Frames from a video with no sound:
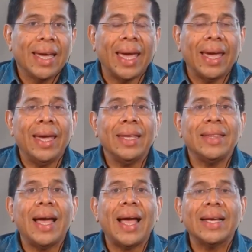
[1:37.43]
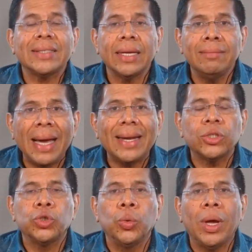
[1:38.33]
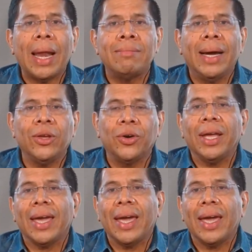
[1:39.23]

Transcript: que esta semana subió a las mayores,